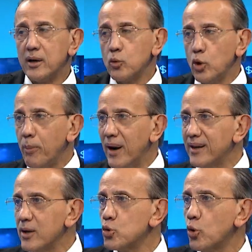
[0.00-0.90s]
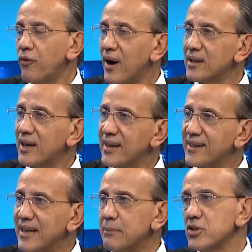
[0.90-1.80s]
globalden çok farklı
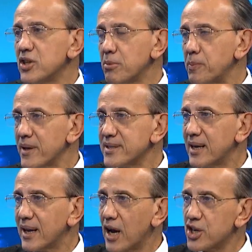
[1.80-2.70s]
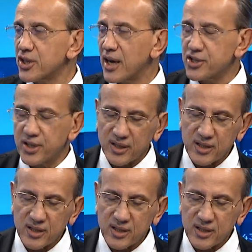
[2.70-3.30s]
hareket etmeyecek bir piyasaya de karşı karşıya